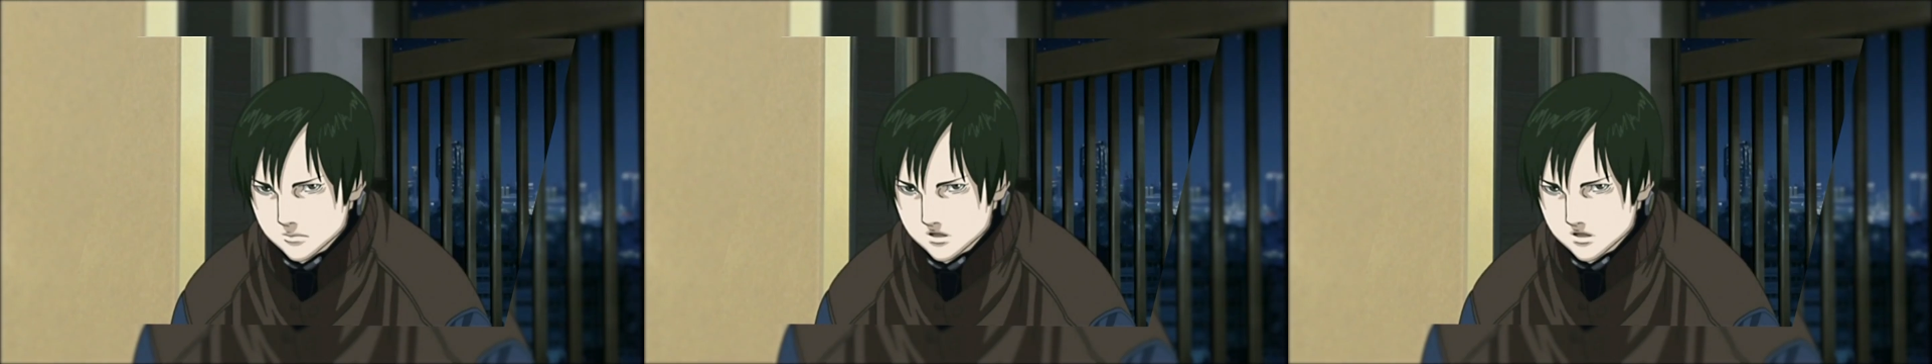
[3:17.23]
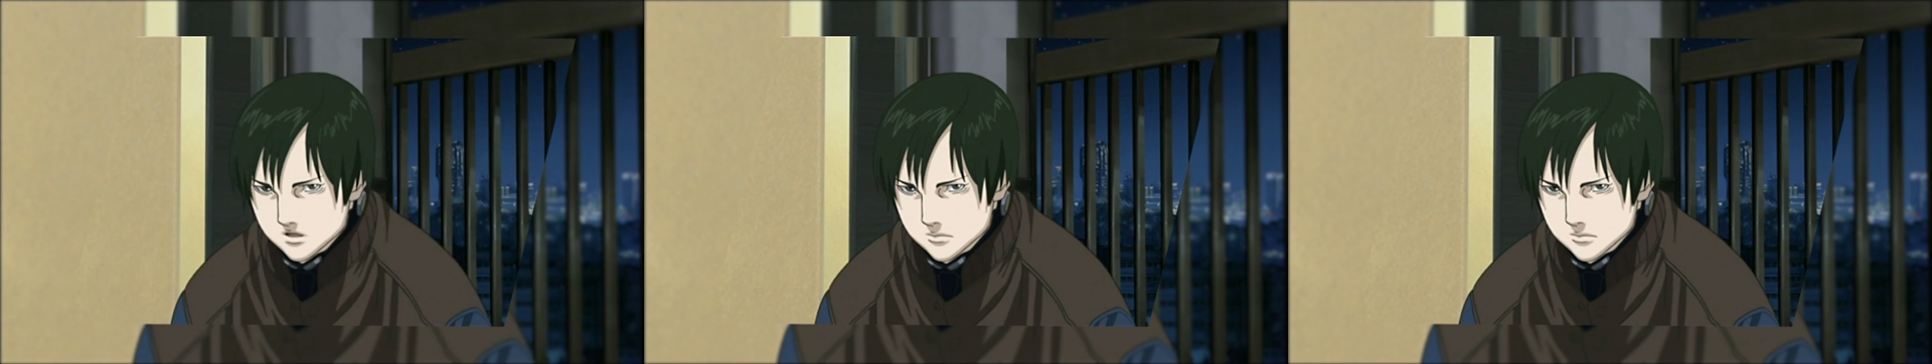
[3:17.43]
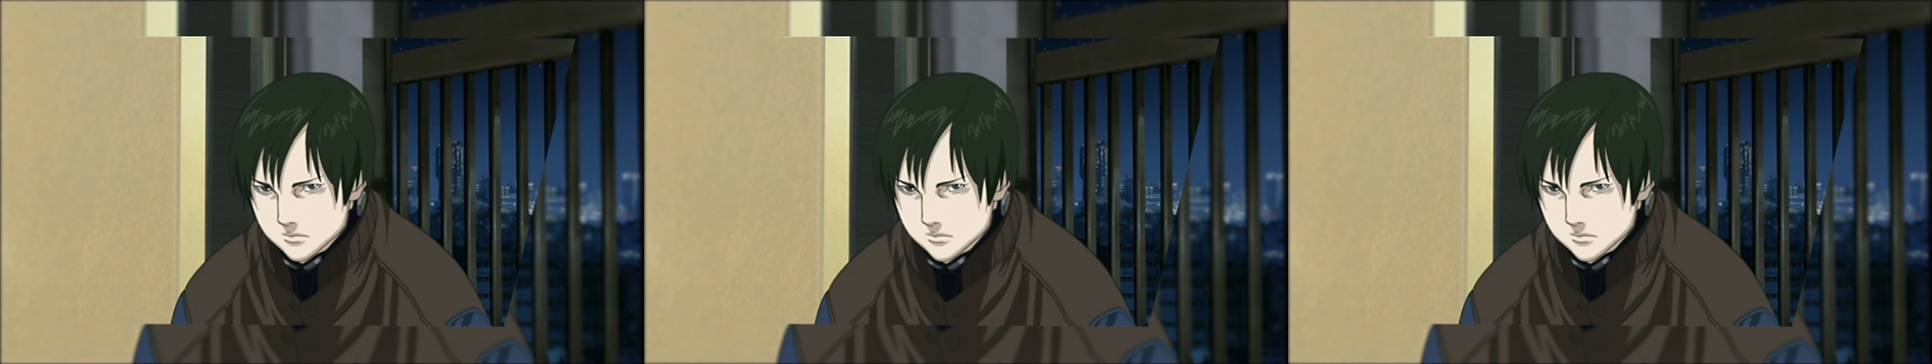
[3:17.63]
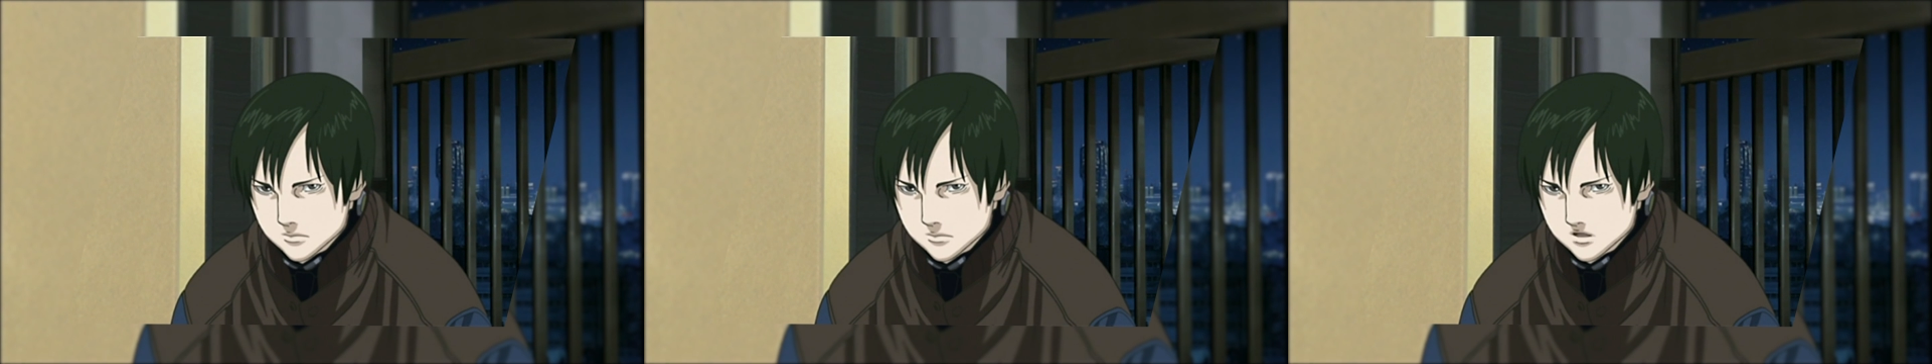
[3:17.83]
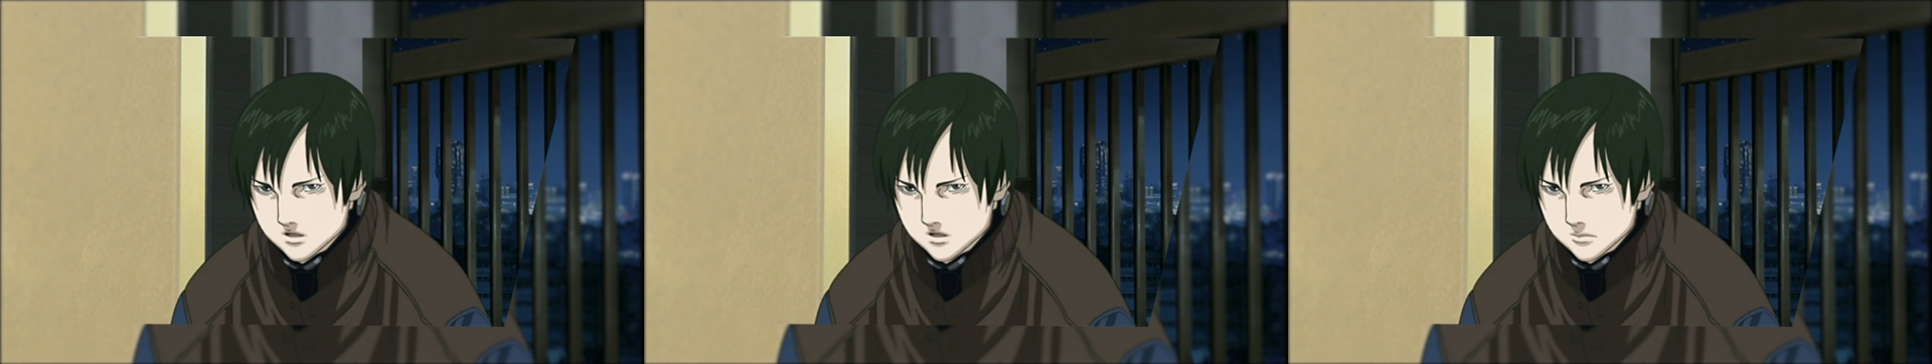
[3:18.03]

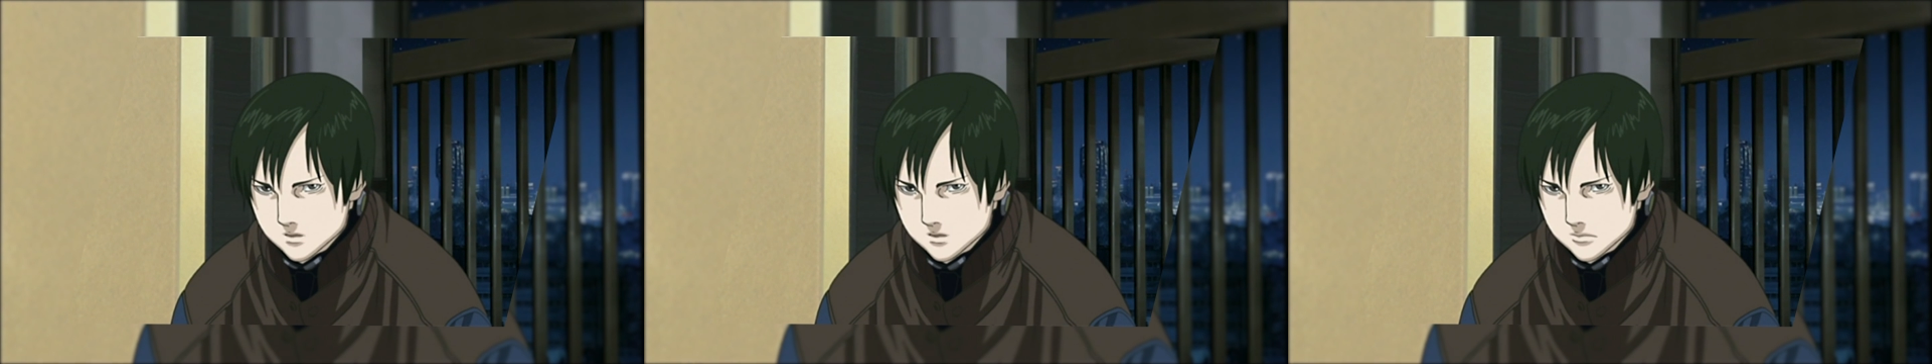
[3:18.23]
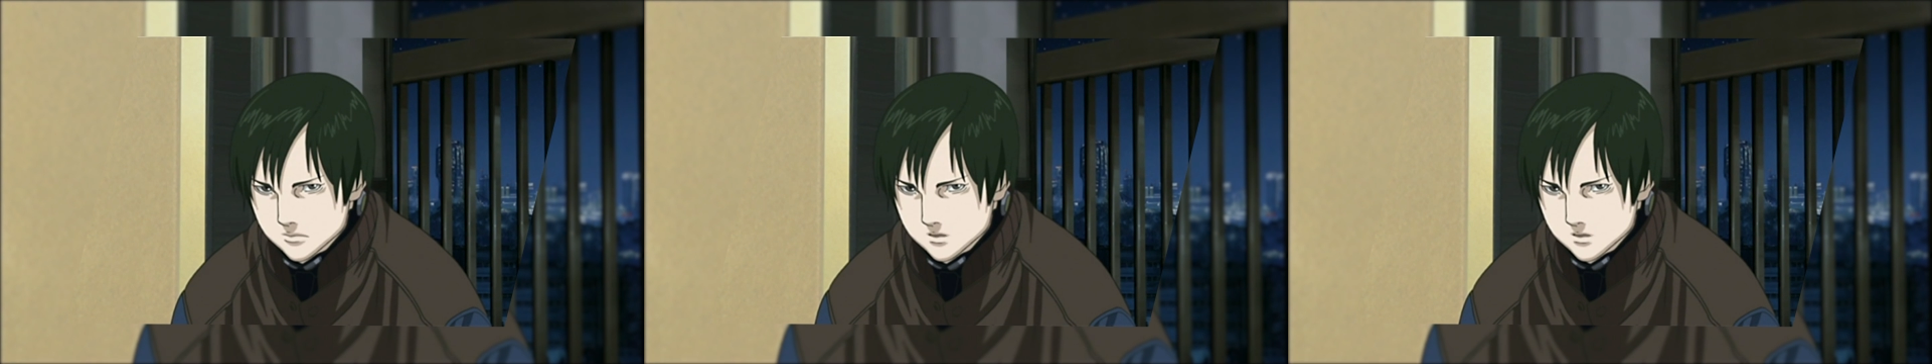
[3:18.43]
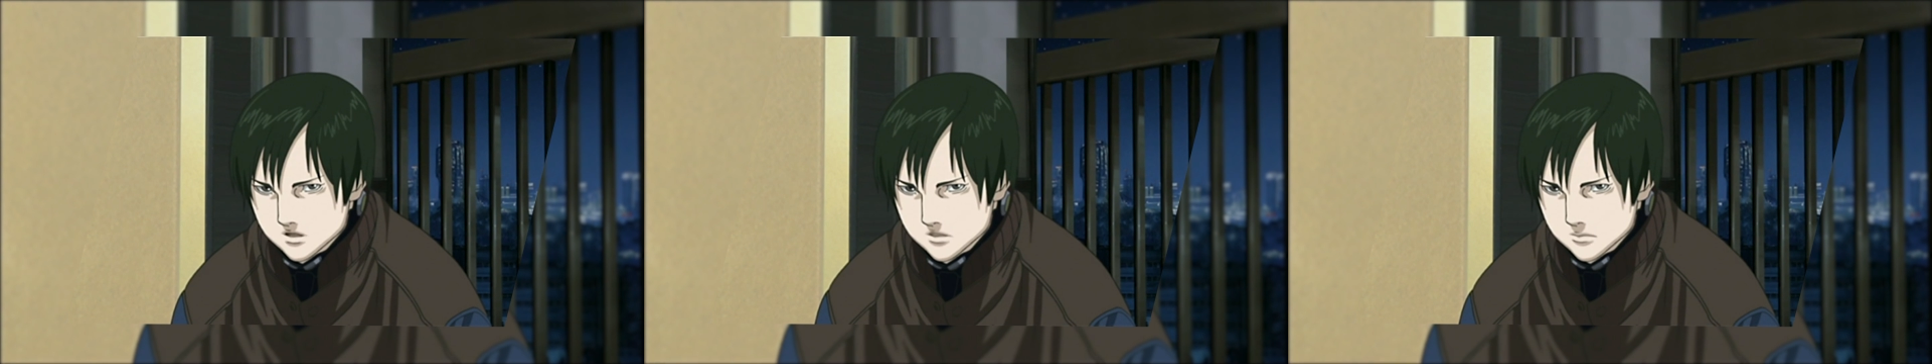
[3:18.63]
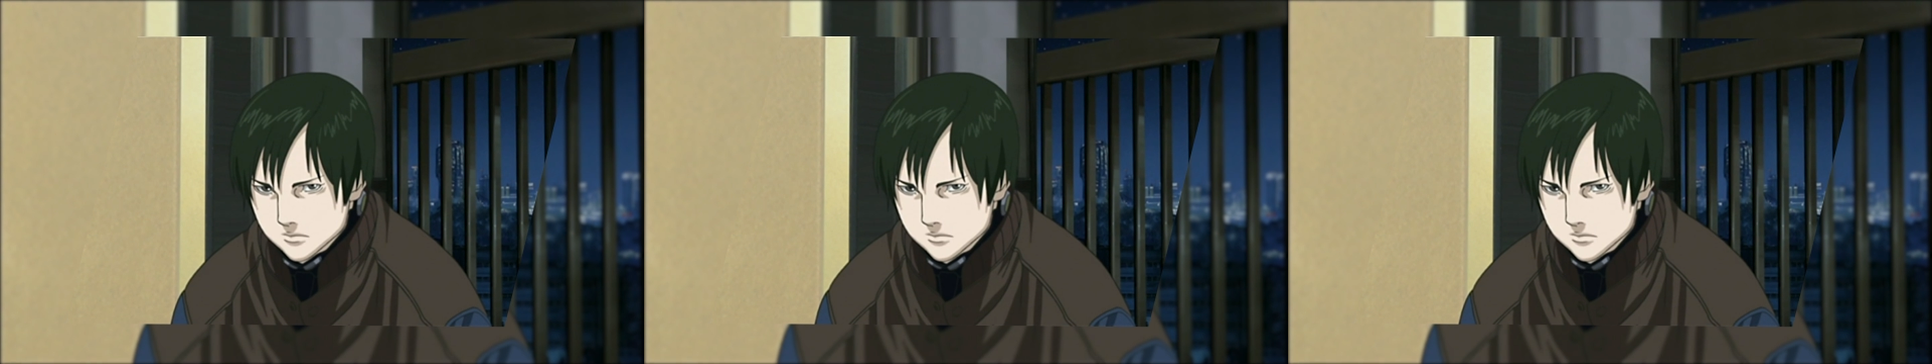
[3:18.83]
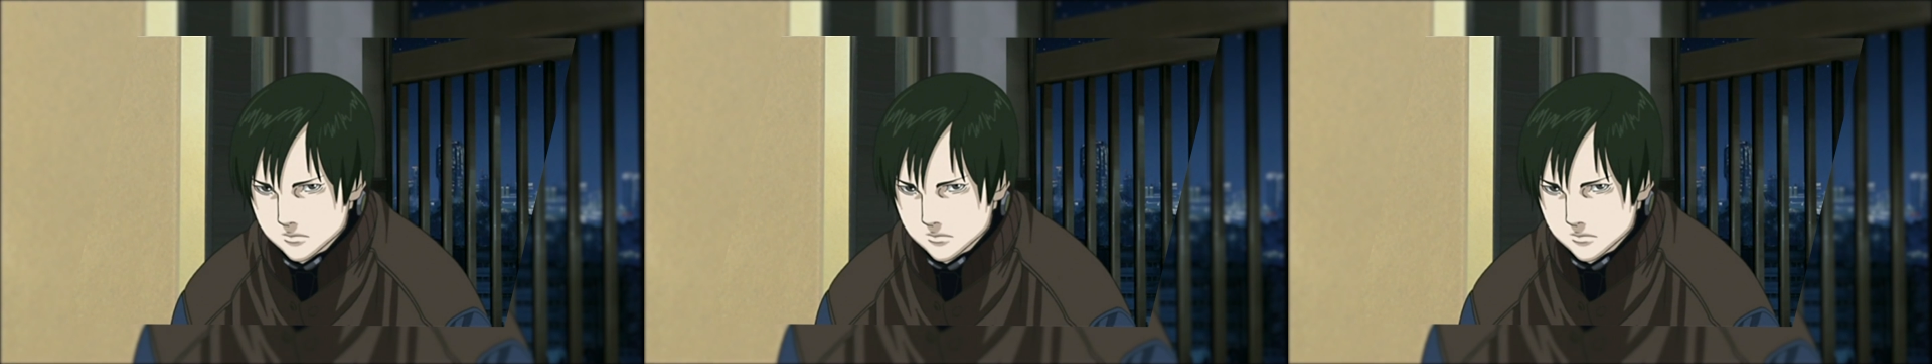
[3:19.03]
Mittelschule. Tod durch
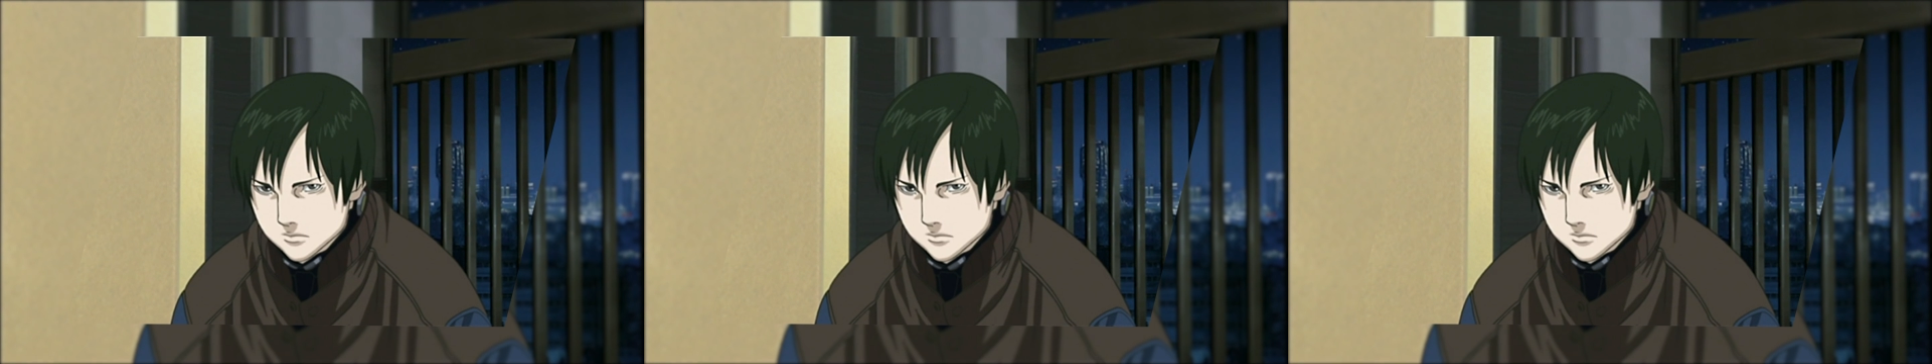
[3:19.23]
Sturz.